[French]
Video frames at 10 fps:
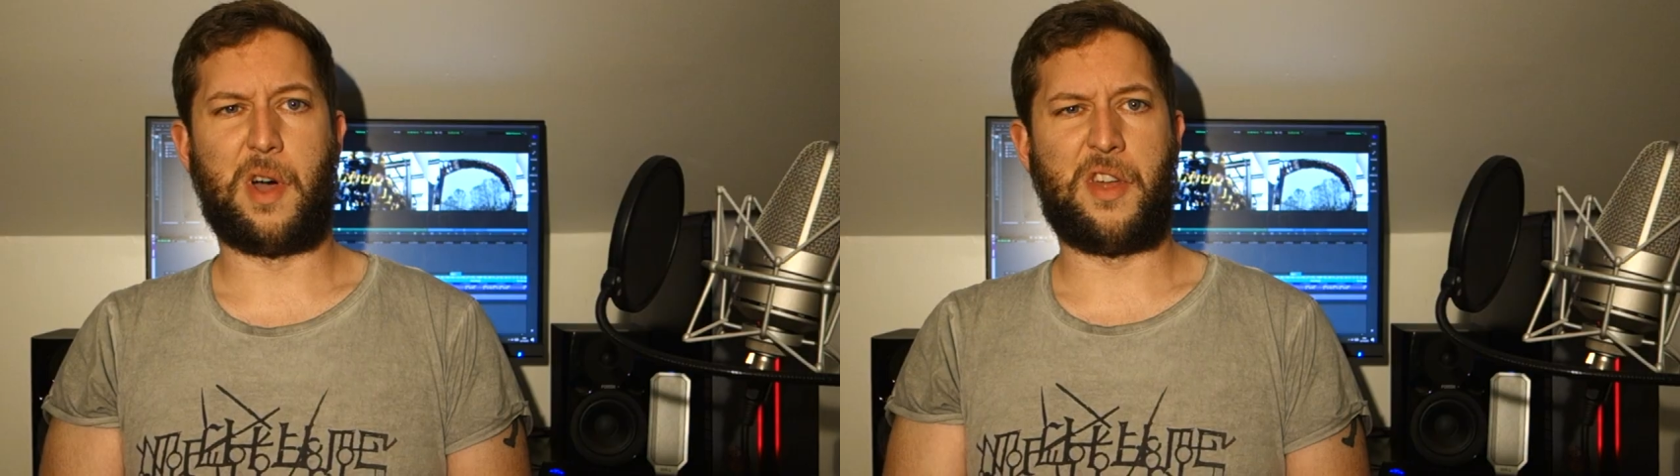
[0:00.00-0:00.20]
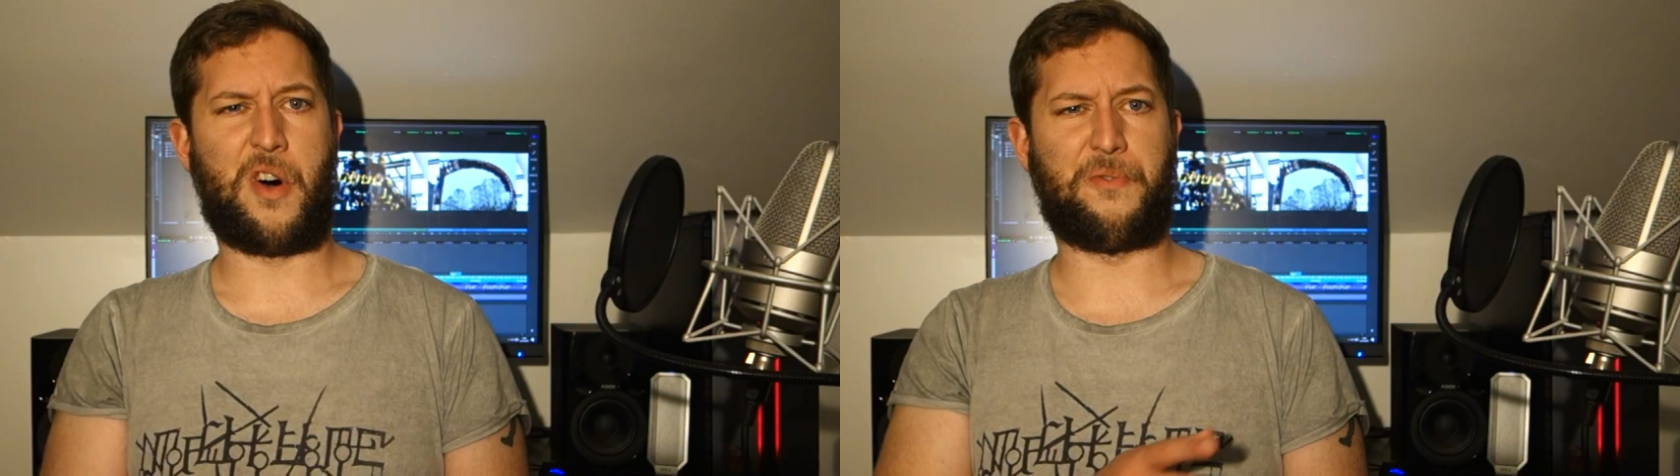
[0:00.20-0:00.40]

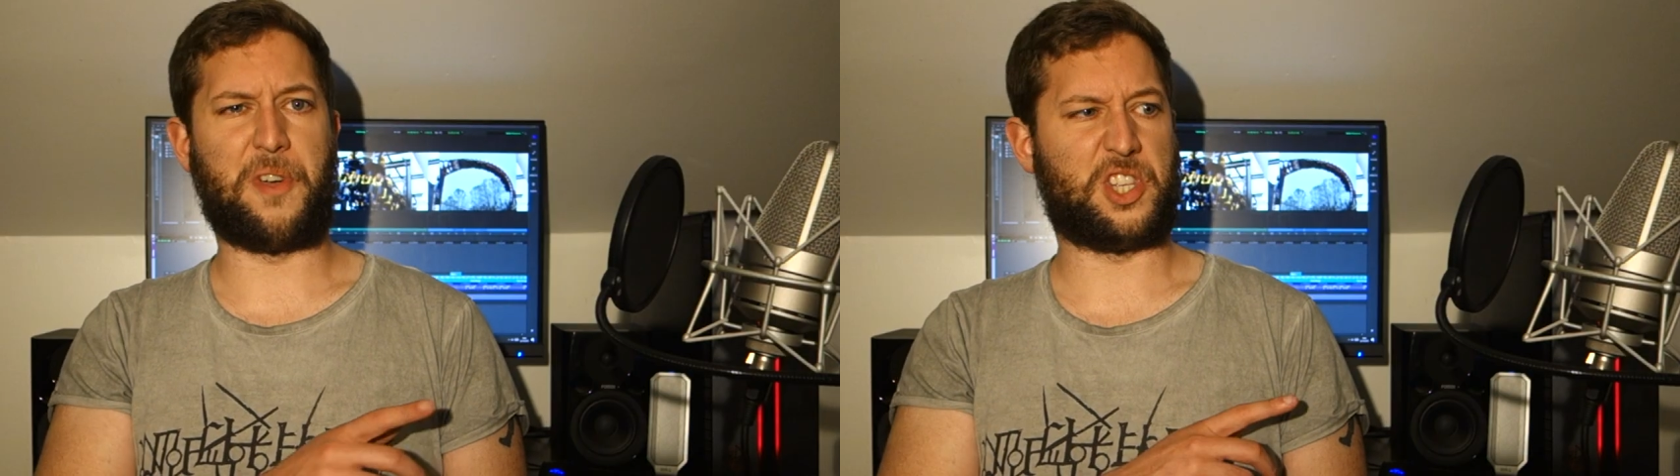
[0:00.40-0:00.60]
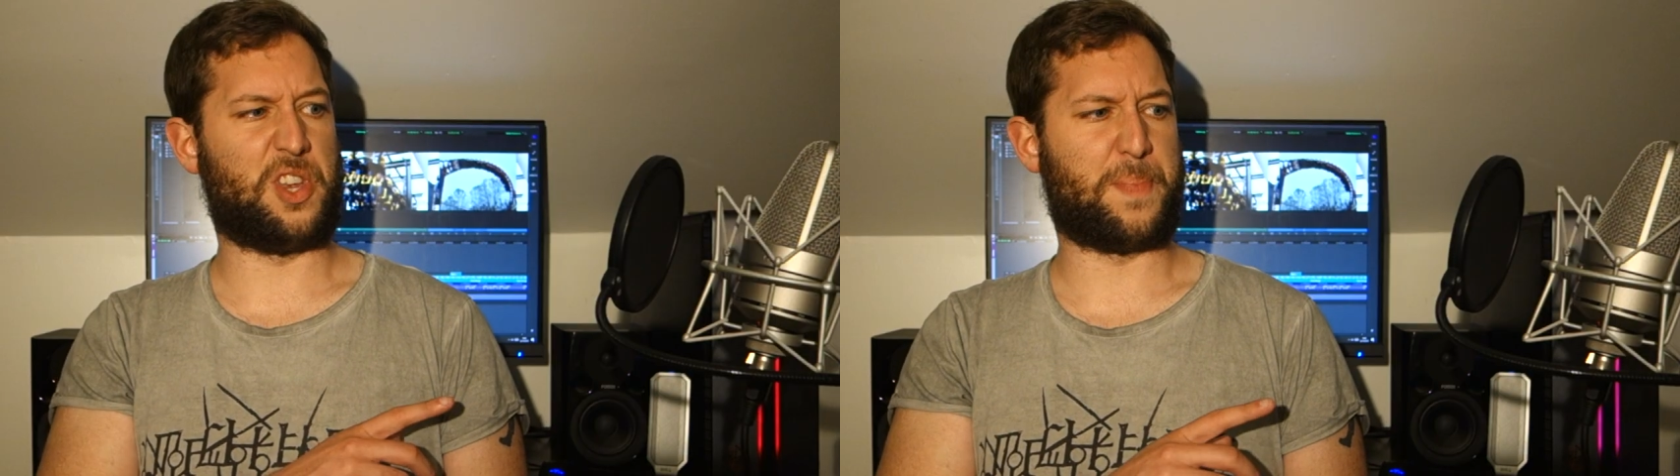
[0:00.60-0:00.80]
Ouais, non, en
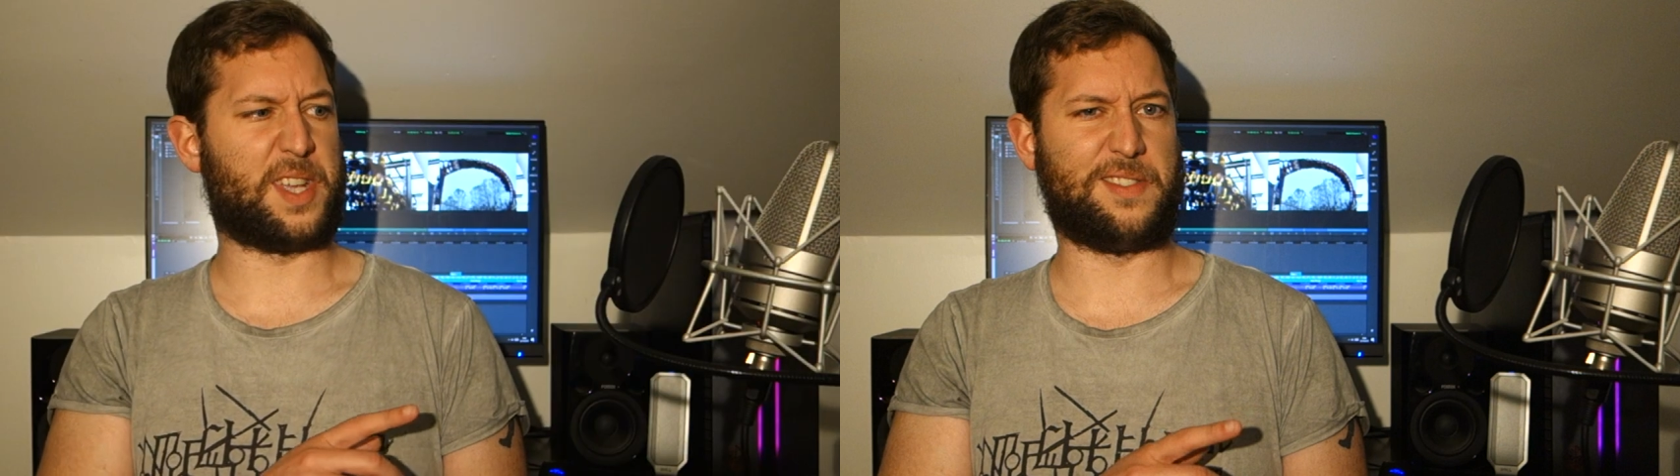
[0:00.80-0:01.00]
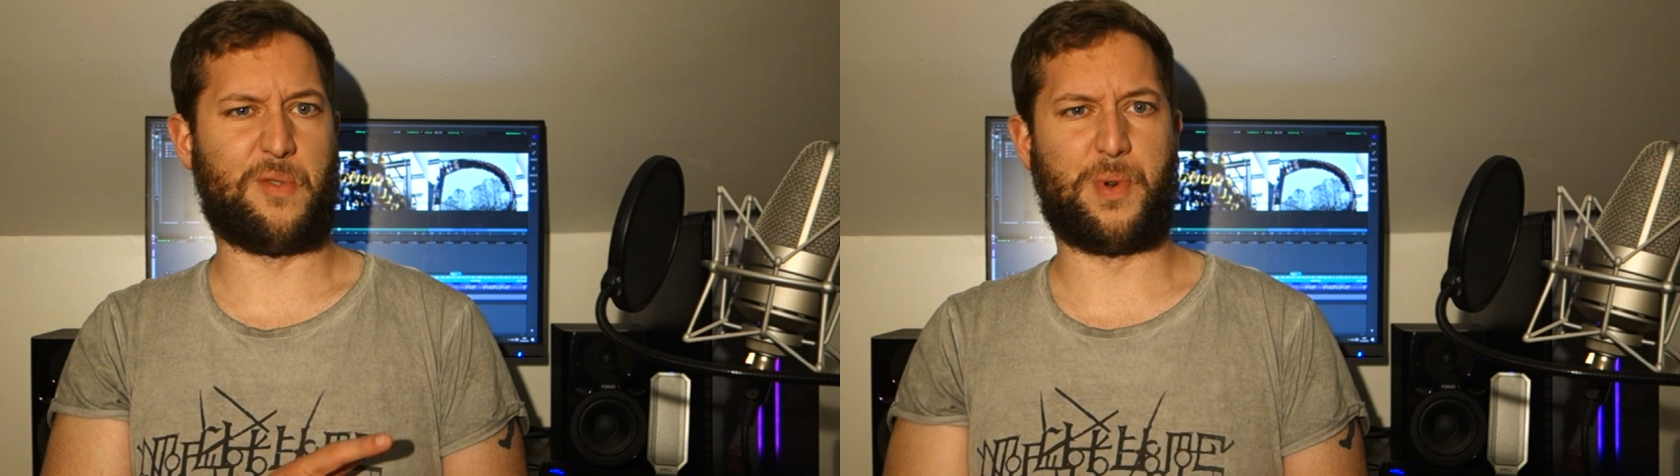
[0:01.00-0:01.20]
fait, je sais
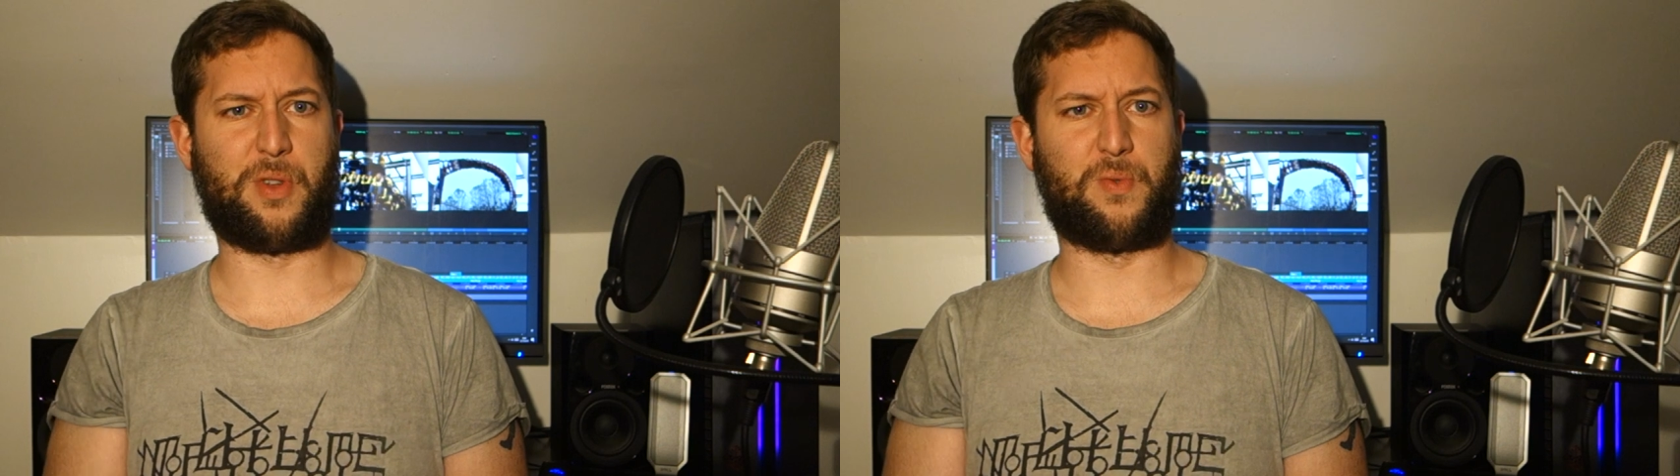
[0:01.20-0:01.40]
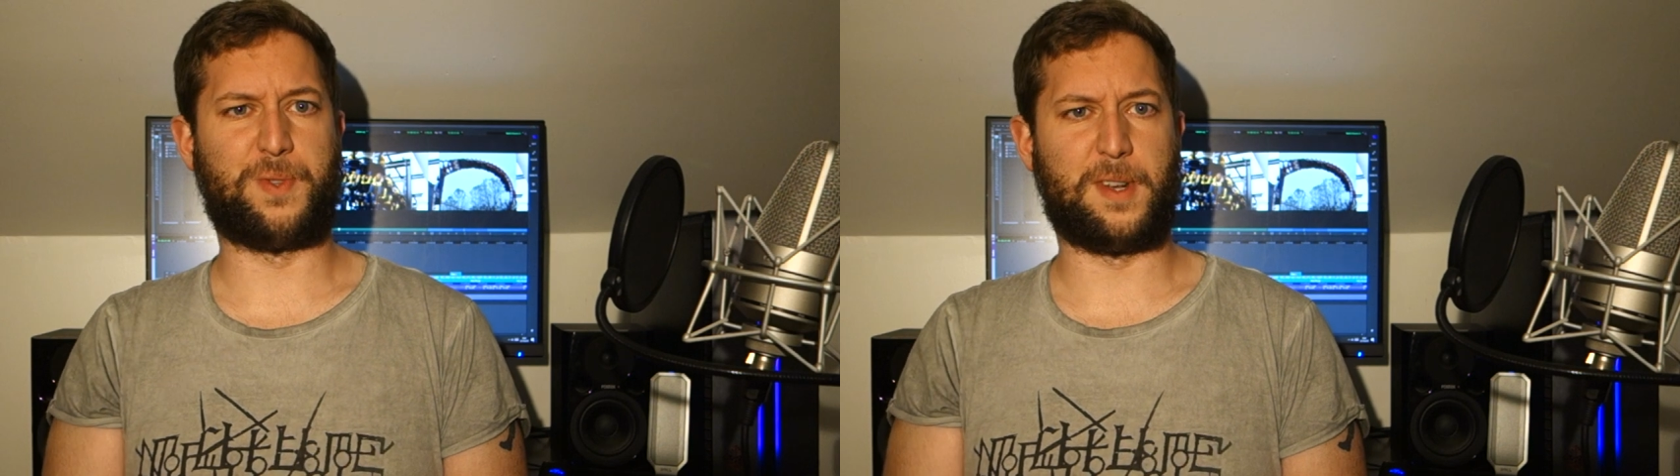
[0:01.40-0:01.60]
pas si on peut
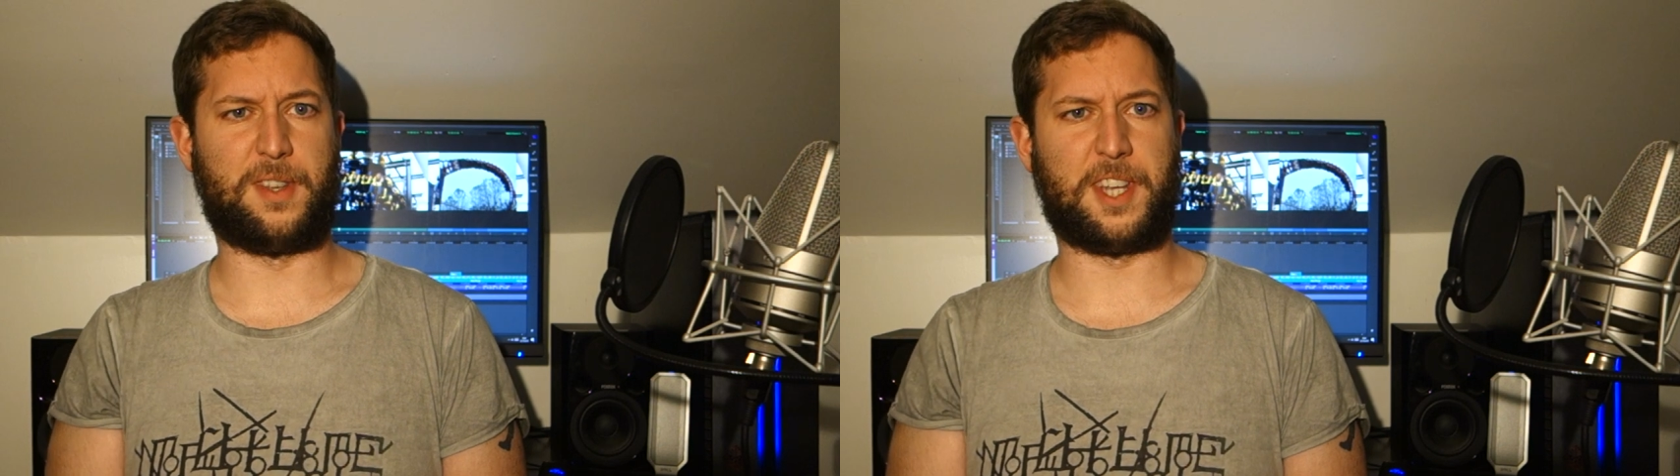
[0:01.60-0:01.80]
le compter dans